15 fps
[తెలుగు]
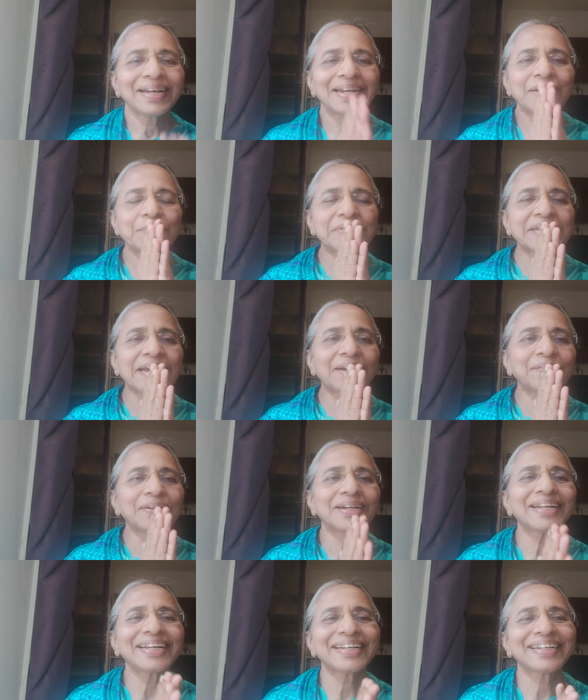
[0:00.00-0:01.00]
నమస్కారం
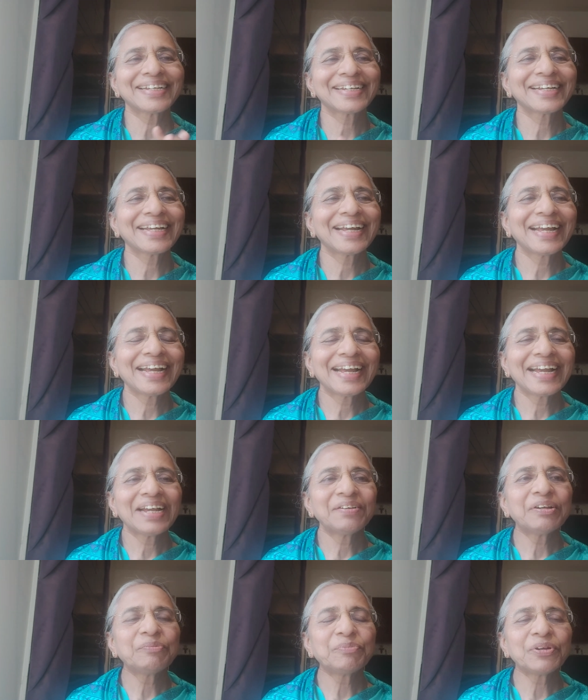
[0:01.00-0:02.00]
అండి
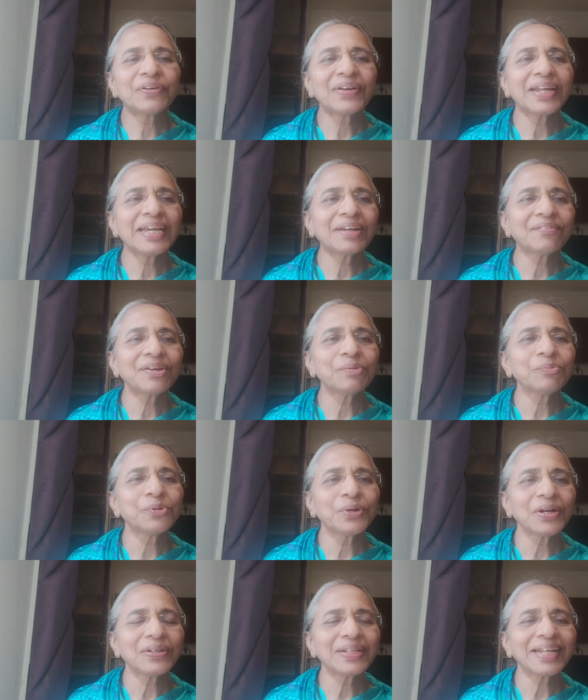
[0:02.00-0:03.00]
ఫిబ్రవరి ఇరవై
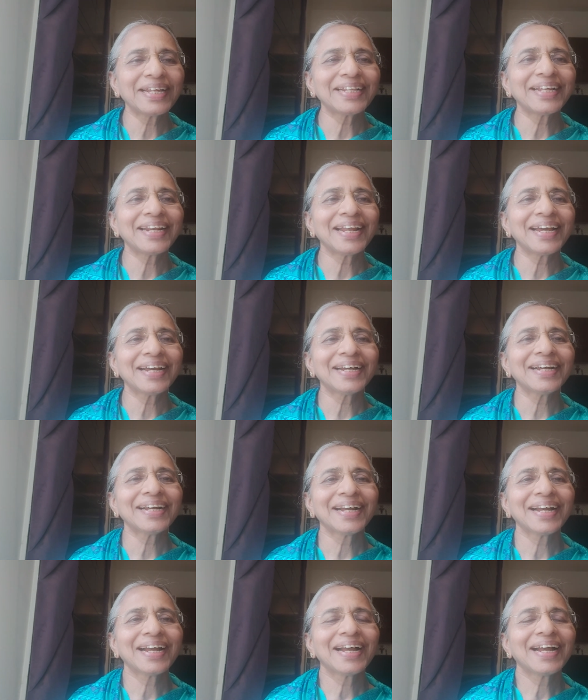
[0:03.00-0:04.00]
మూడో తేదీన
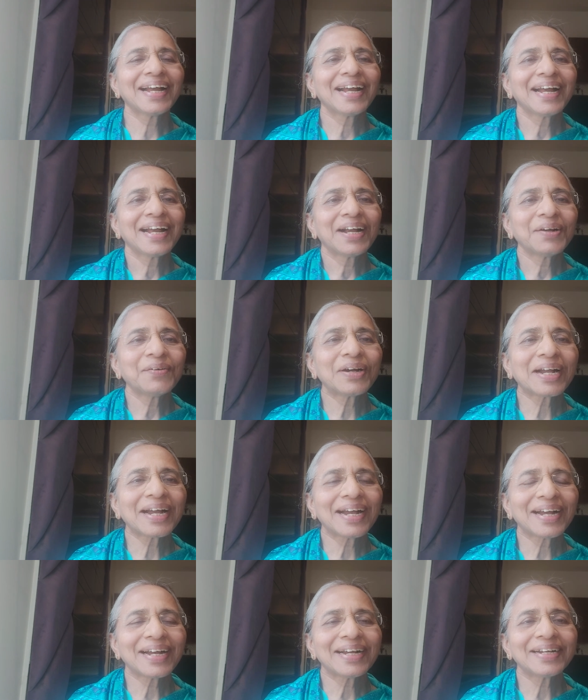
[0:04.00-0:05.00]
ఒక
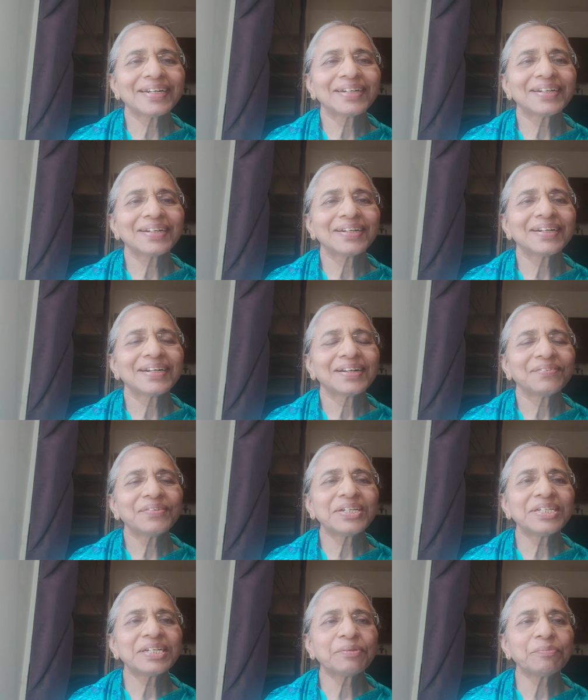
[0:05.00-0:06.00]

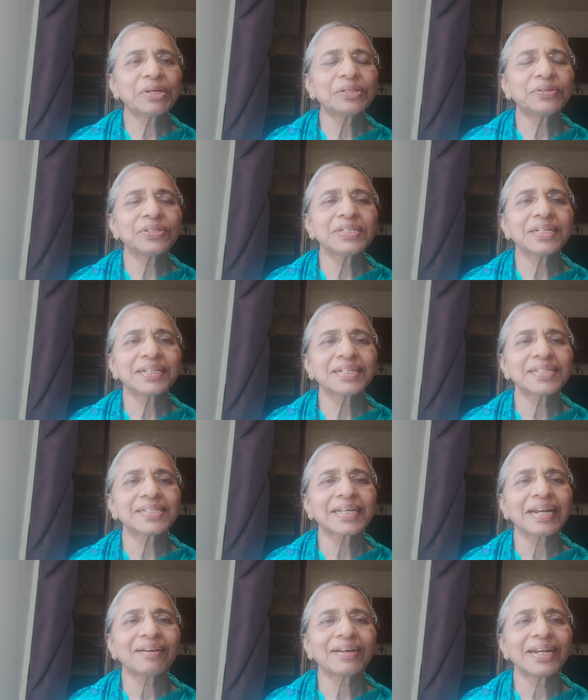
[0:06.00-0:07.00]
విషయం మీ దృష్టికి
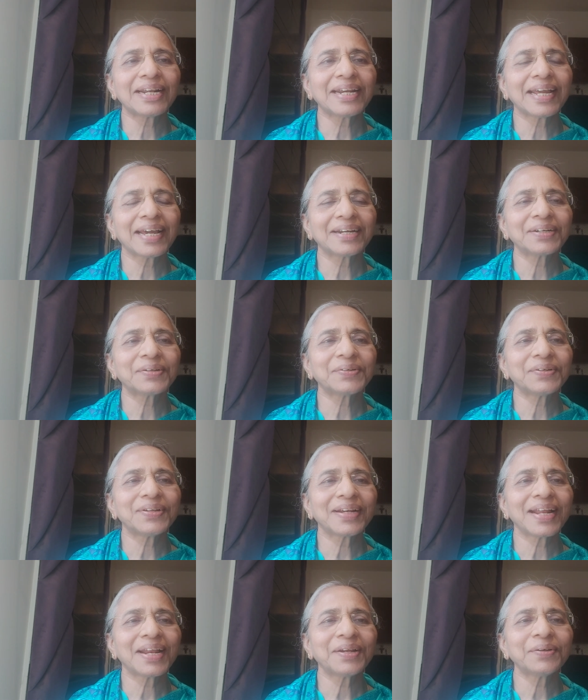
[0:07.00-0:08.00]
తీసుకురావాలని
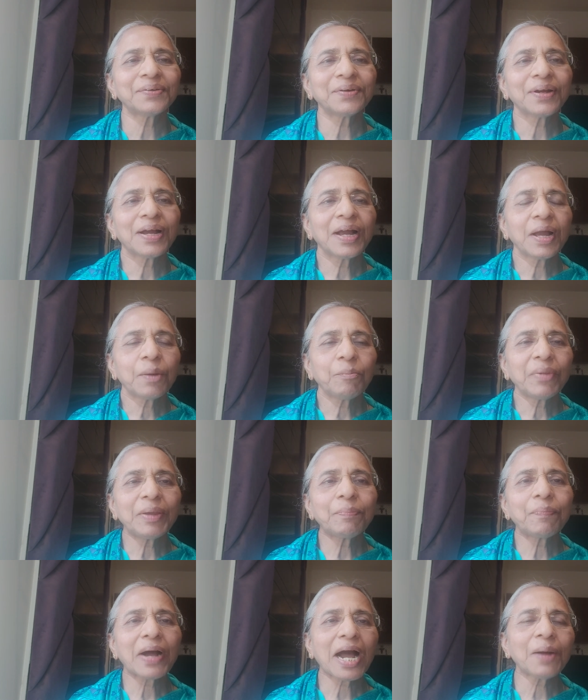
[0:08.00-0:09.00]
అనుకుంటున్నాను మీ
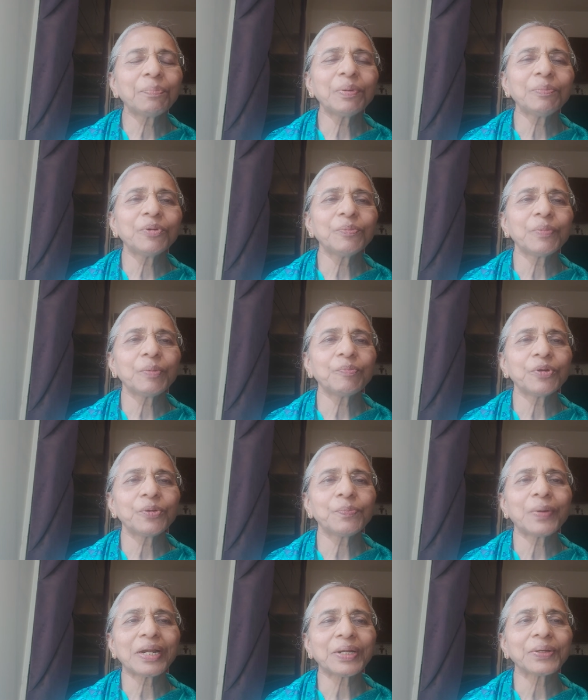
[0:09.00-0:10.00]
పాపము మిమ్మల్ని
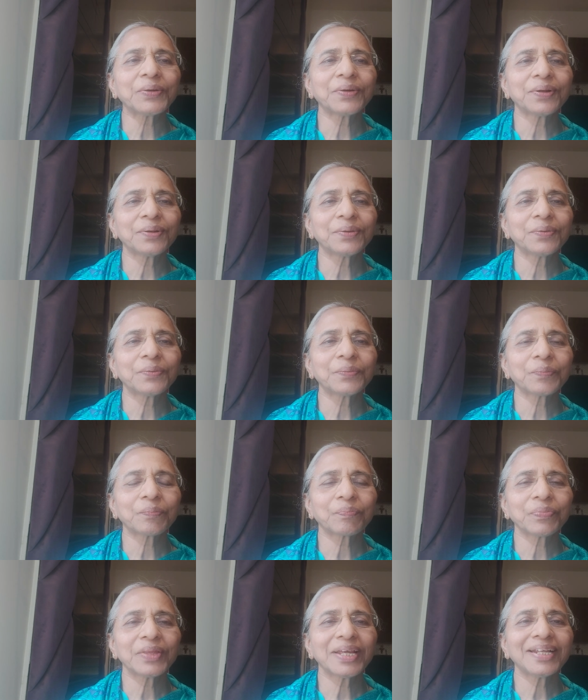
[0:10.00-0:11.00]
పట్టుకొనను
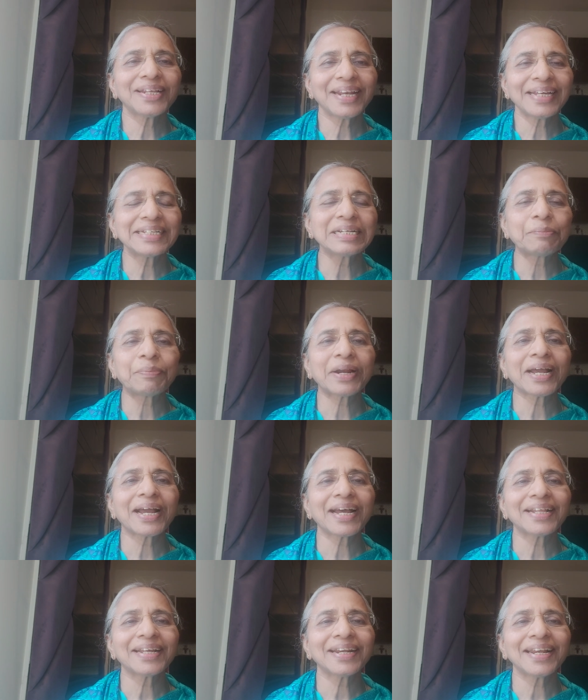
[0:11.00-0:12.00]
ఇది నేను చెప్పడం
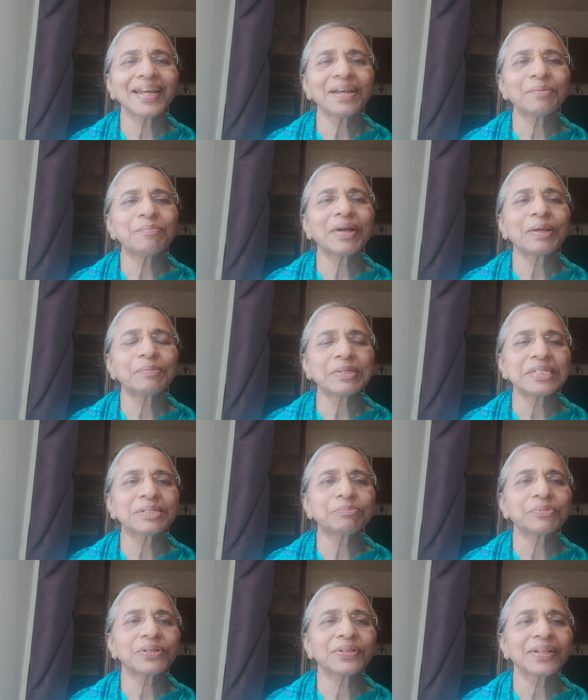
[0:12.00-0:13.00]
కాదండి బైబిల్
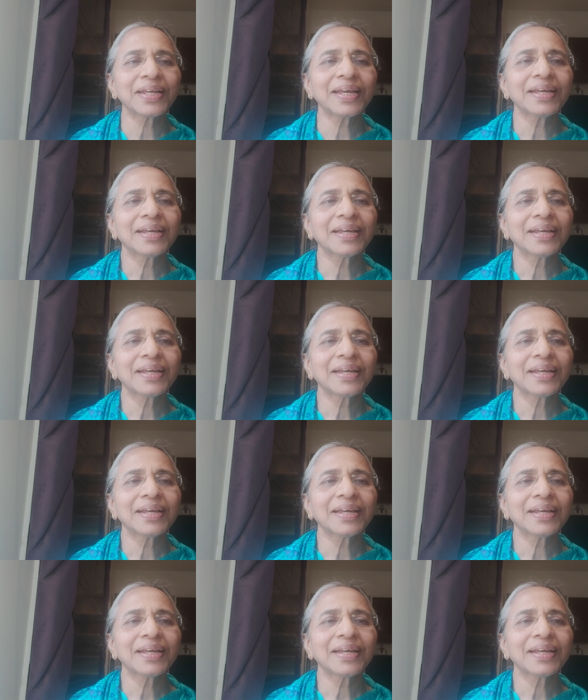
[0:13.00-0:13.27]
చెప్తుంది